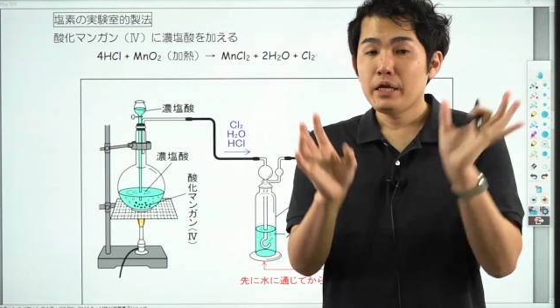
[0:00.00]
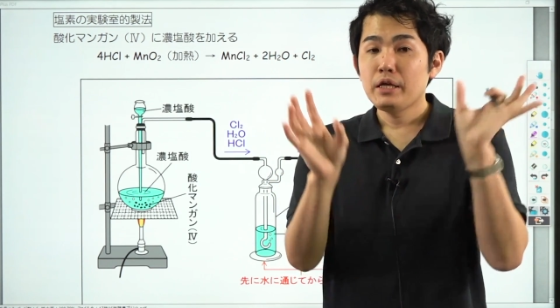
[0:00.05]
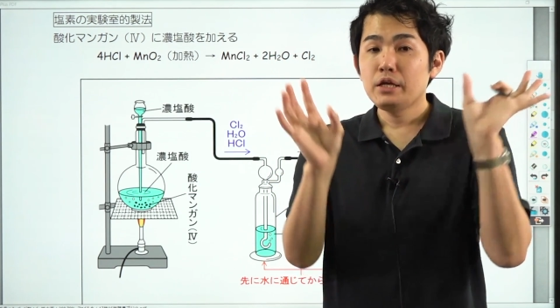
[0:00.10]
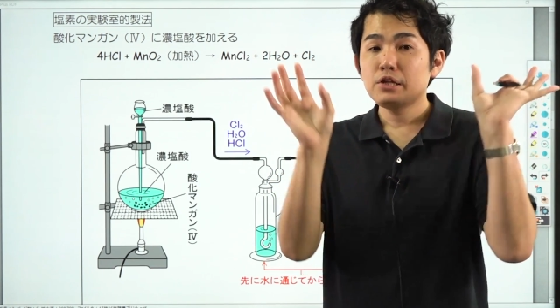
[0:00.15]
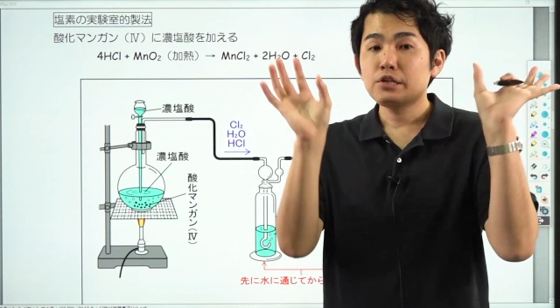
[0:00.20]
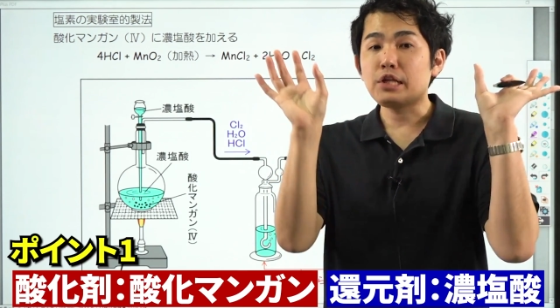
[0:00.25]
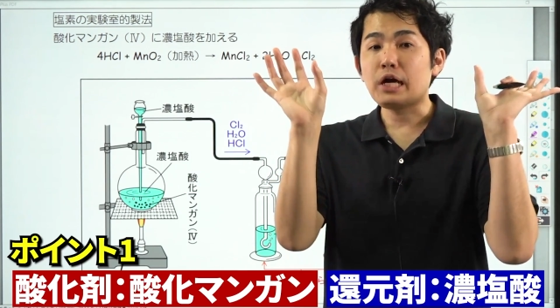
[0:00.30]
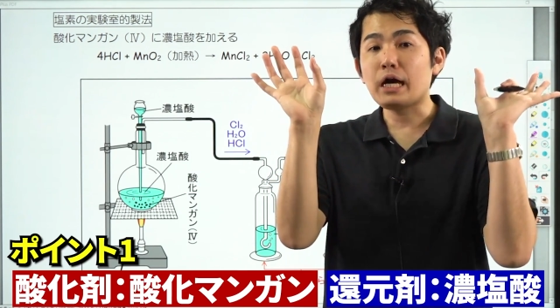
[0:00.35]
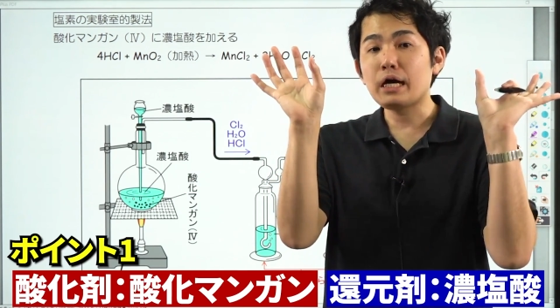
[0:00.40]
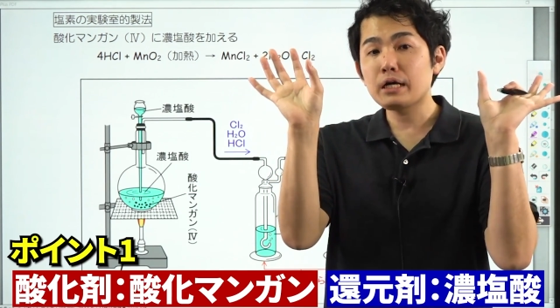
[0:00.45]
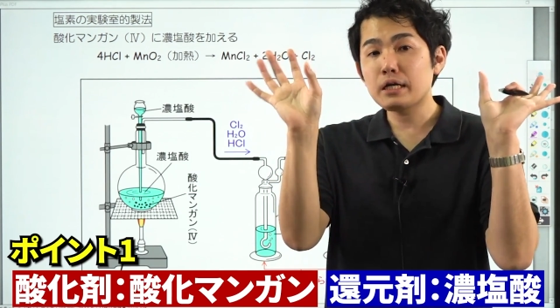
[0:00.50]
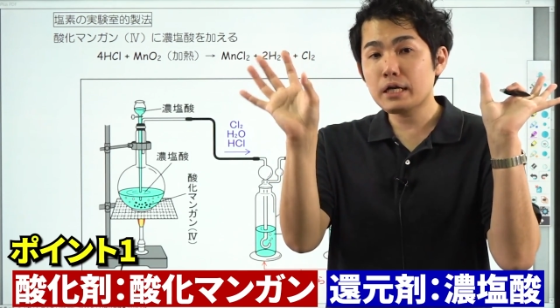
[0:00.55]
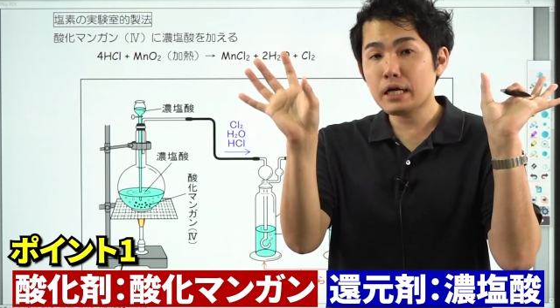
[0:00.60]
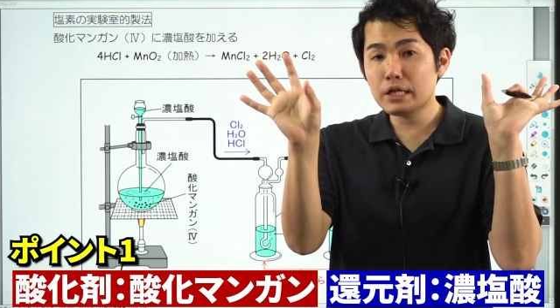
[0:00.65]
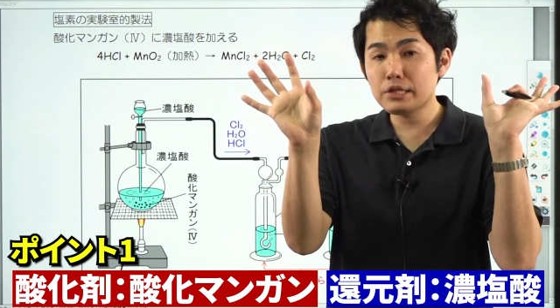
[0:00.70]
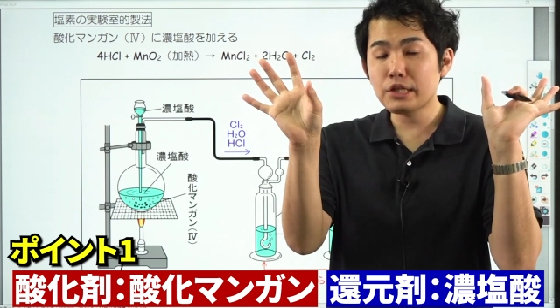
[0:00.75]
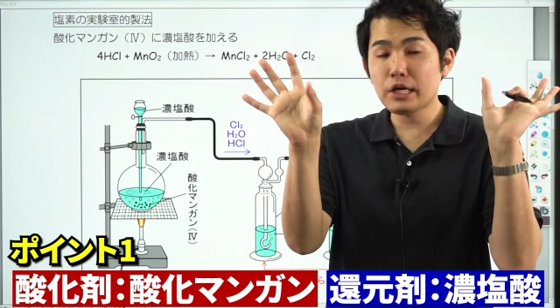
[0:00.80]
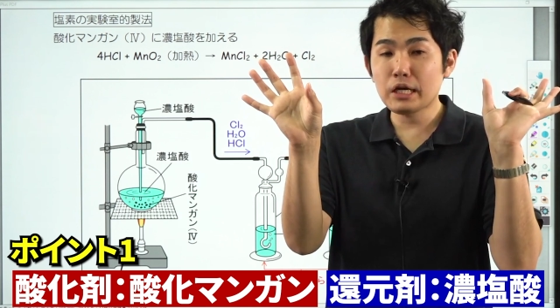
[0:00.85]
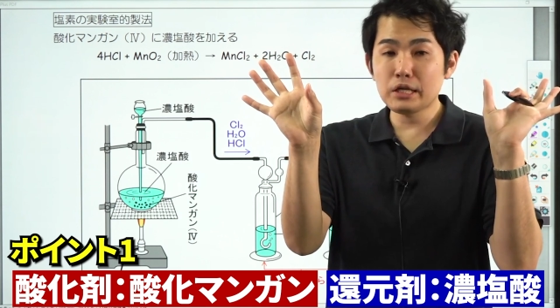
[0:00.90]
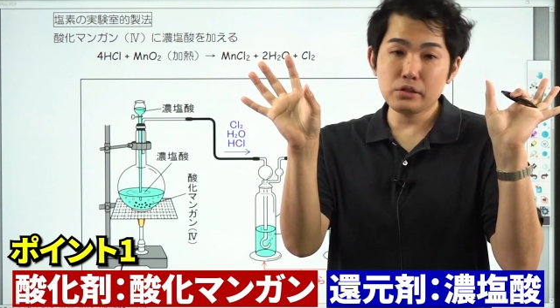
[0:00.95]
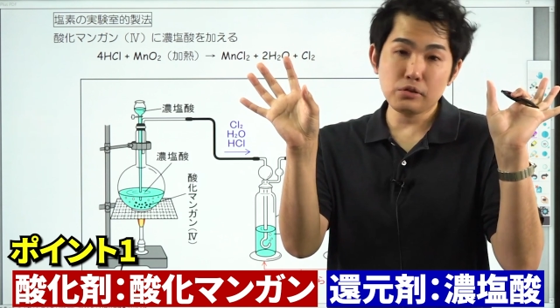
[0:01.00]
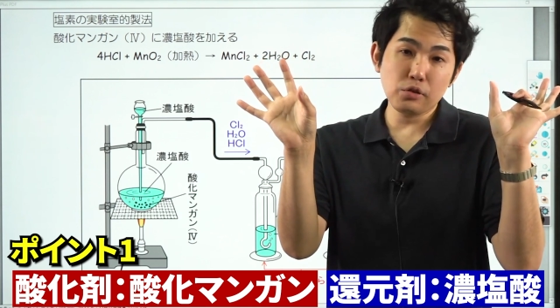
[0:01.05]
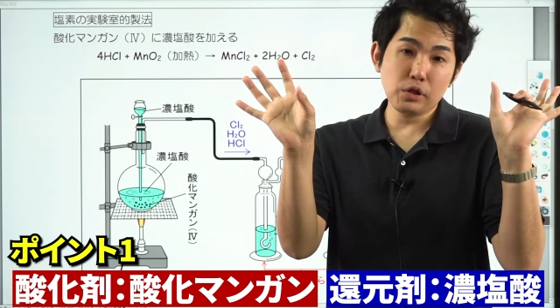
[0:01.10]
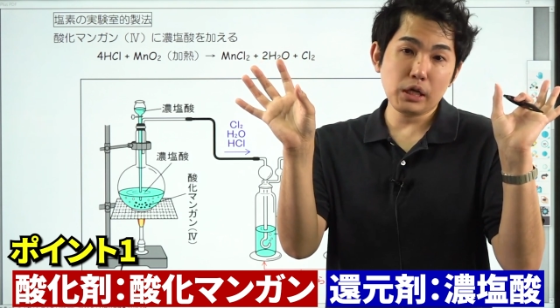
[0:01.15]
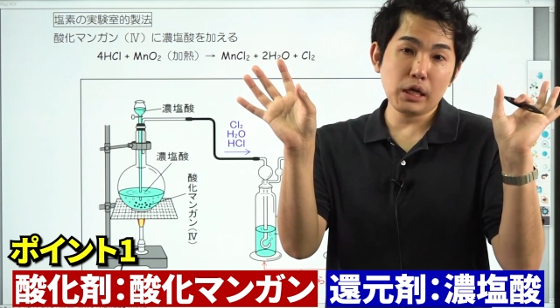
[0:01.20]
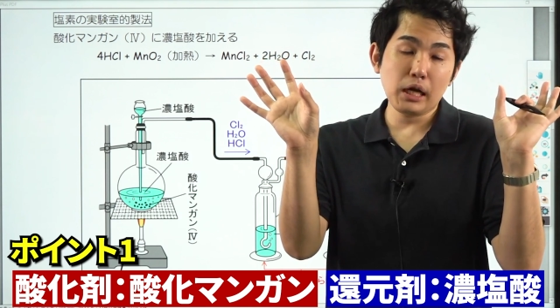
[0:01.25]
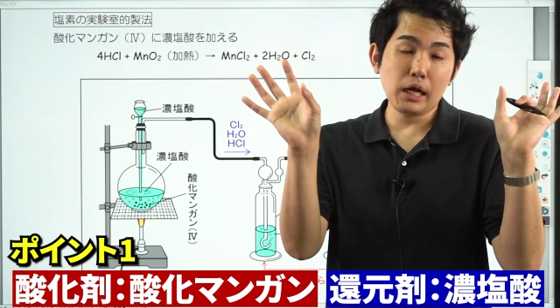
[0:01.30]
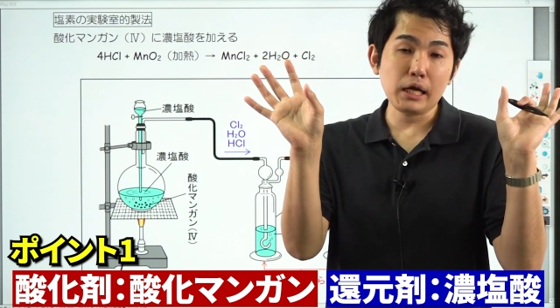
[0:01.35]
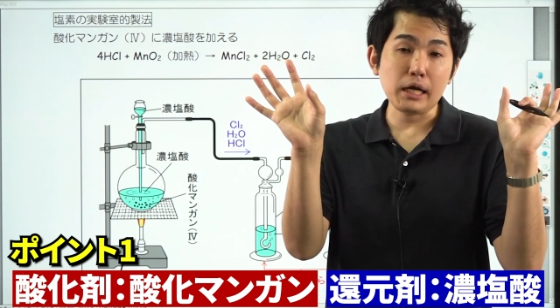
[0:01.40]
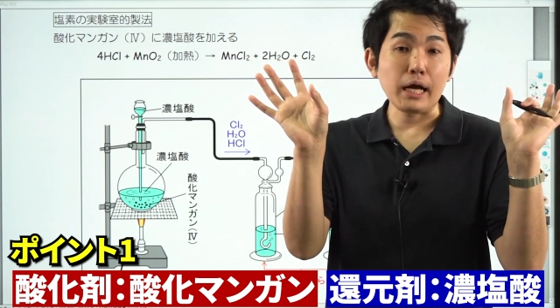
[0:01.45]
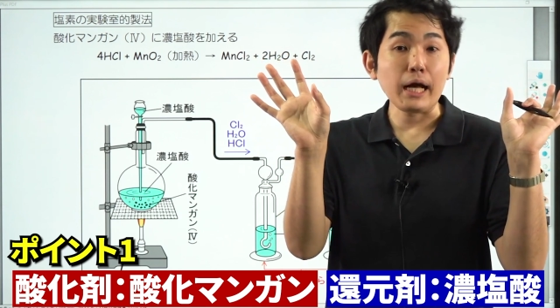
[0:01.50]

酸化剤、それから